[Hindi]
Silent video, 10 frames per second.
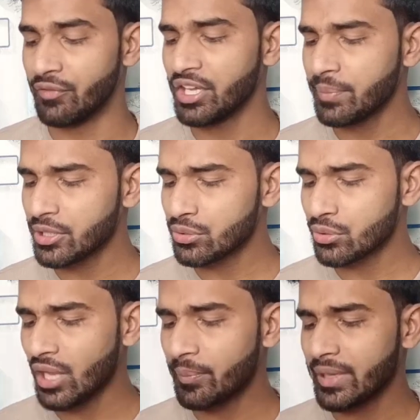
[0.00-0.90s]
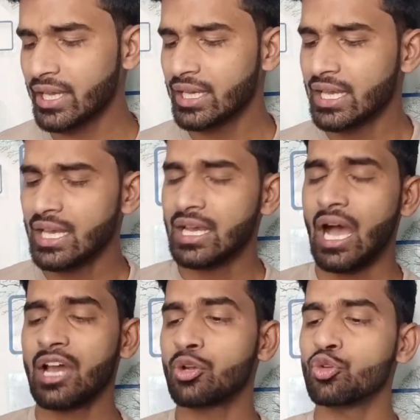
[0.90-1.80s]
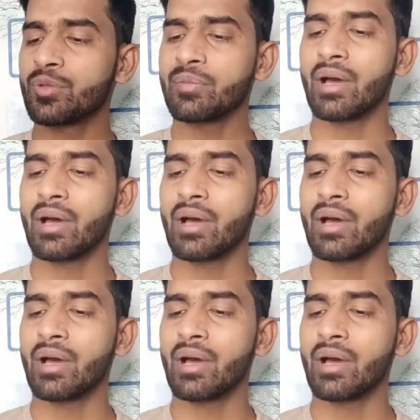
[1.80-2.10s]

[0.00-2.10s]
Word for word: है वहीं पर दोस्तों यहाँ पे अगर लुक की